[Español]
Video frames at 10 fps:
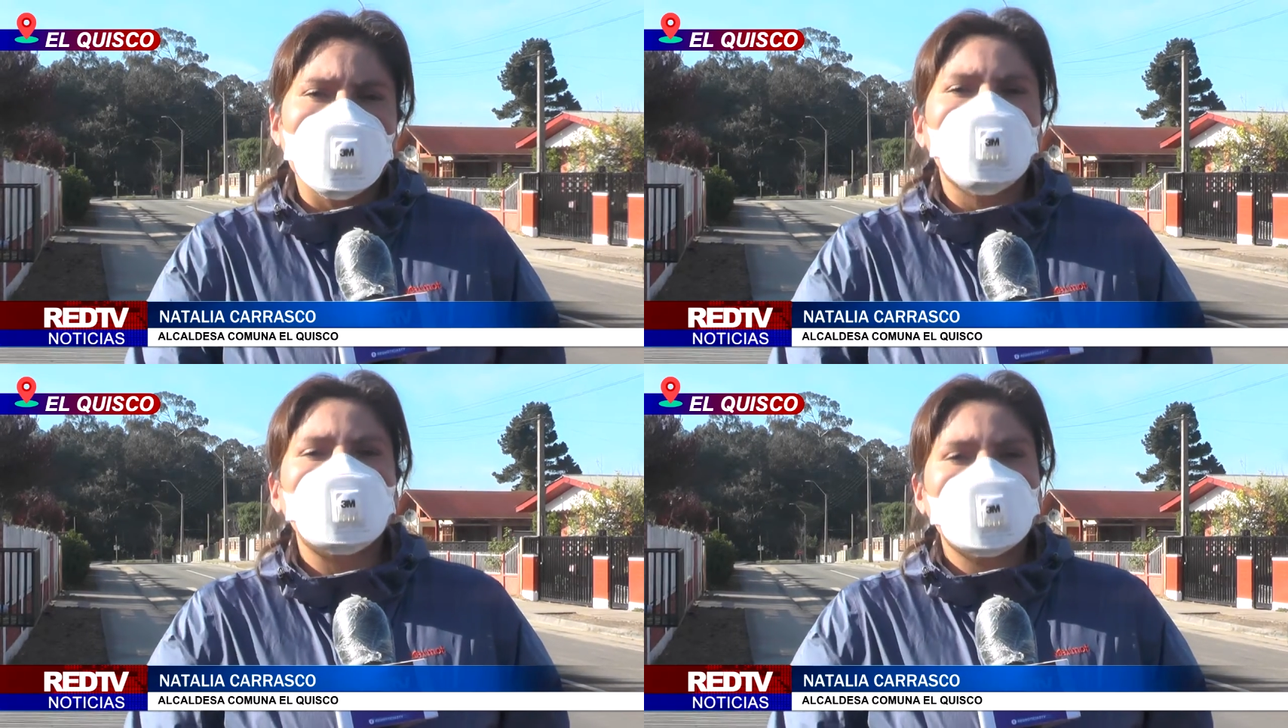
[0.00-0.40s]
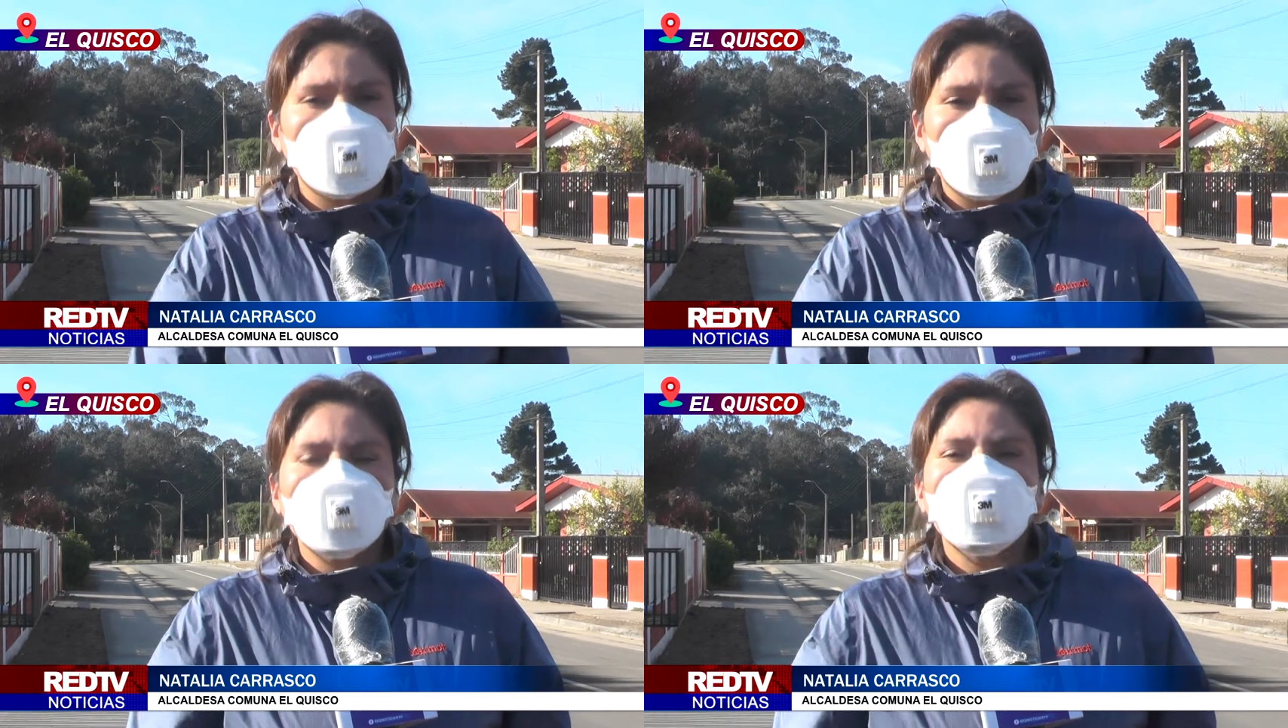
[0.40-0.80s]

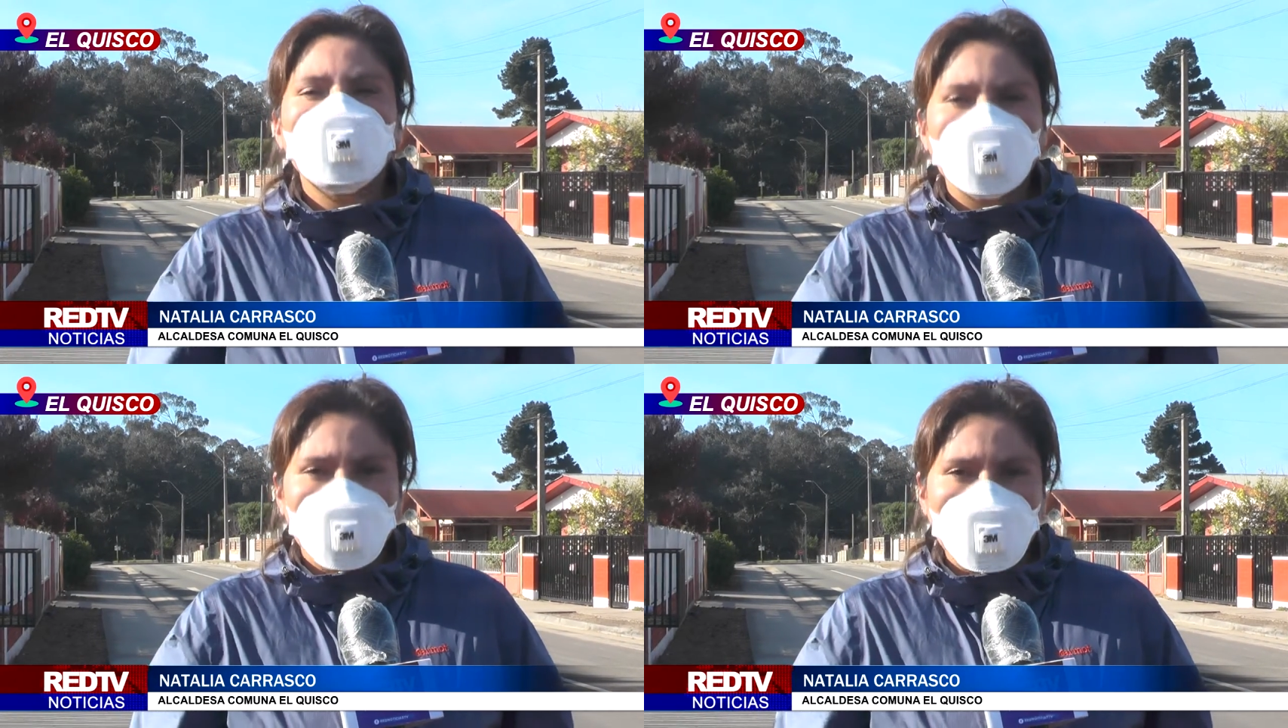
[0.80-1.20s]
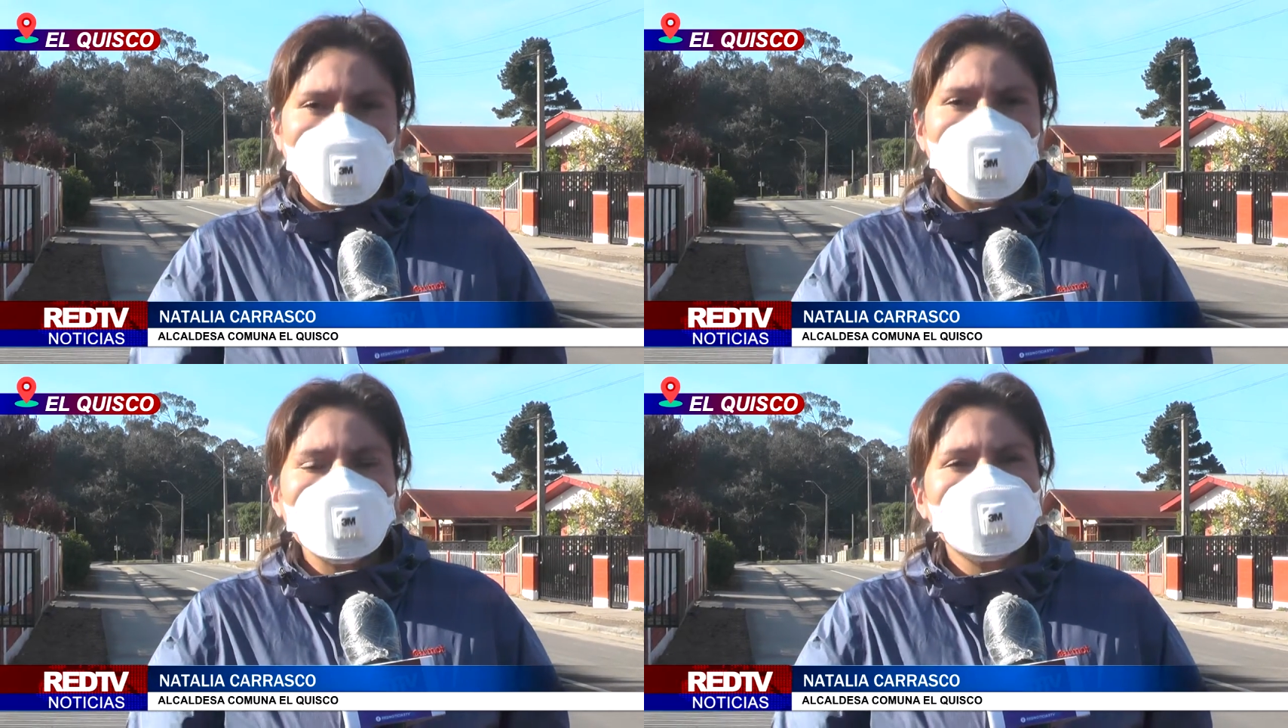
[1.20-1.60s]
participación
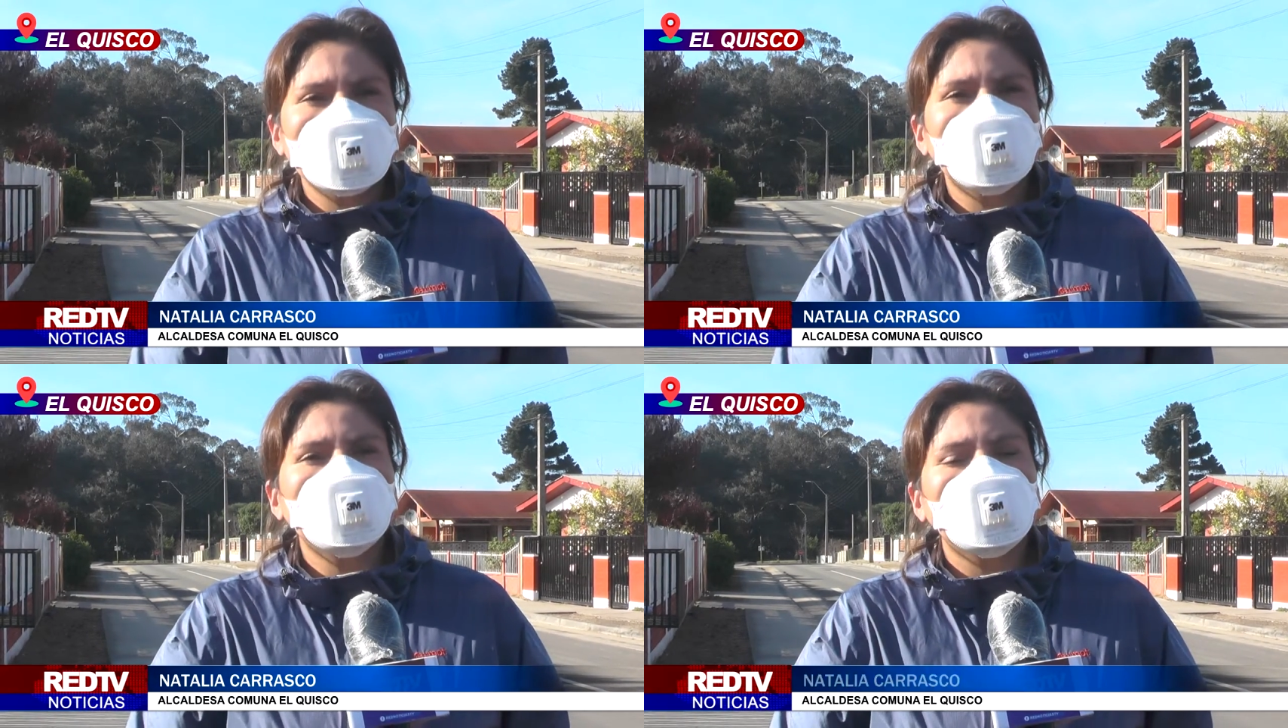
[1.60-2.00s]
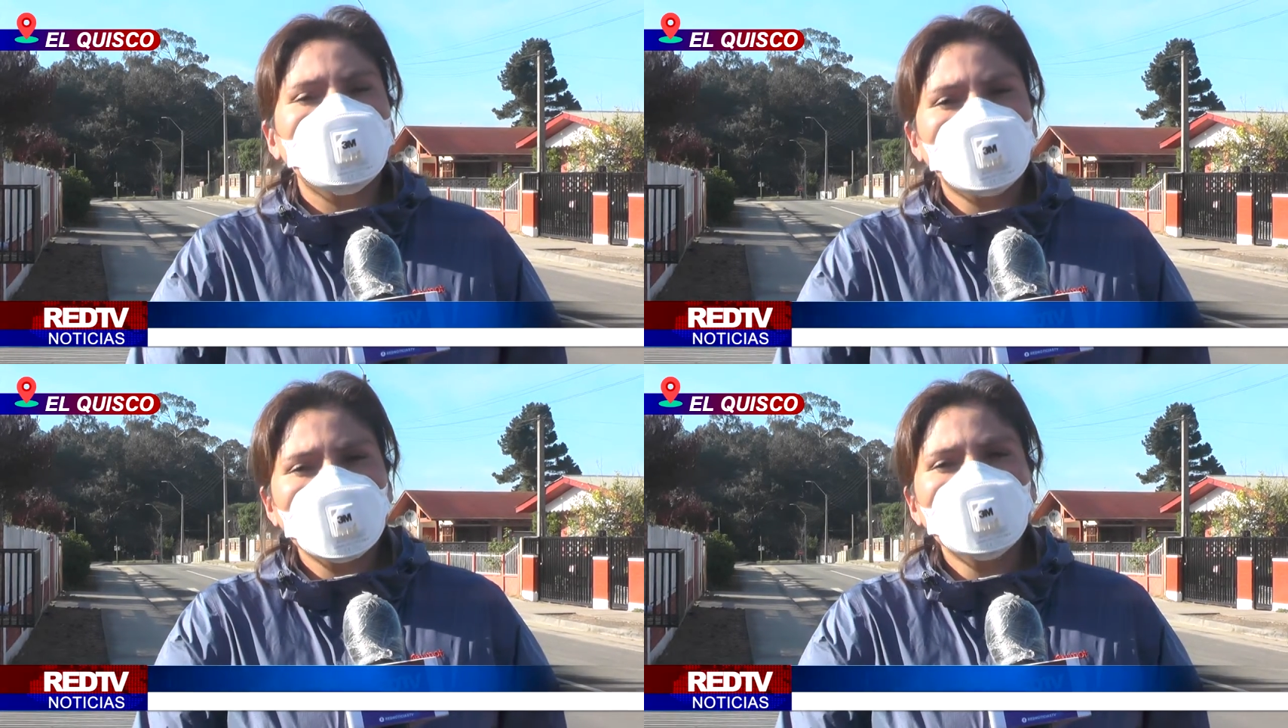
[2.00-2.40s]
ciudadana sean
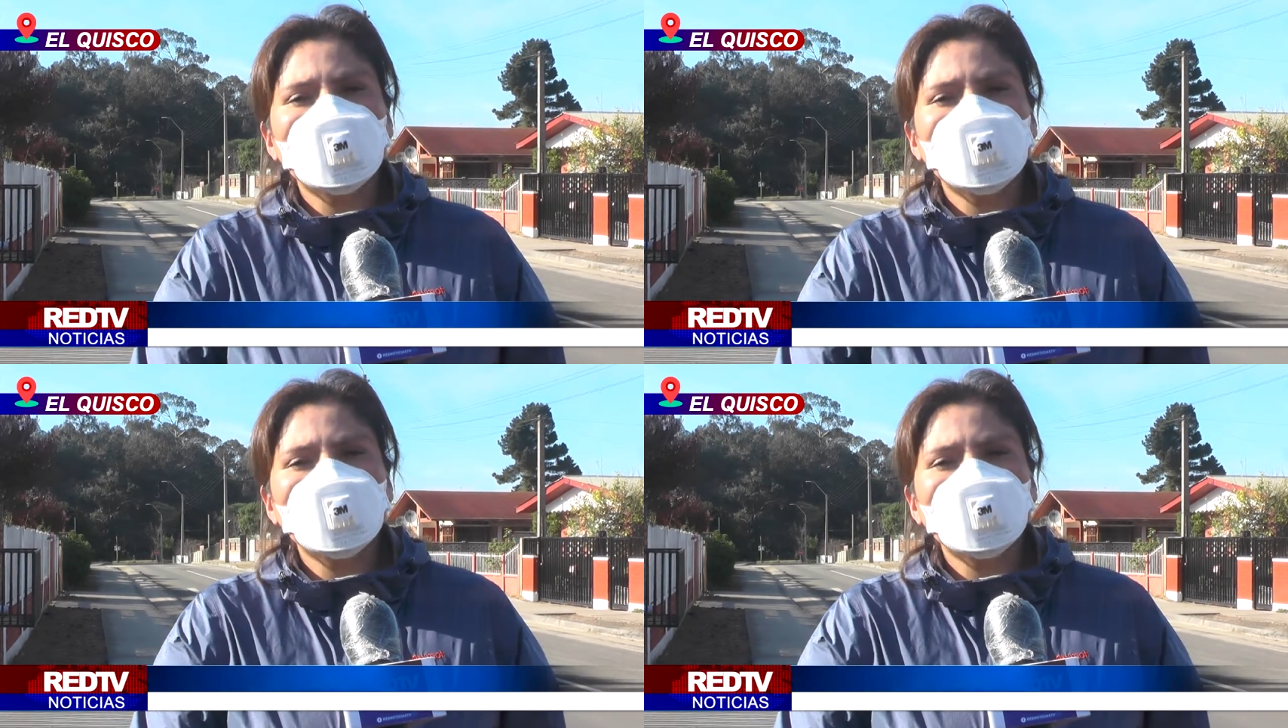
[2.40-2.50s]
en su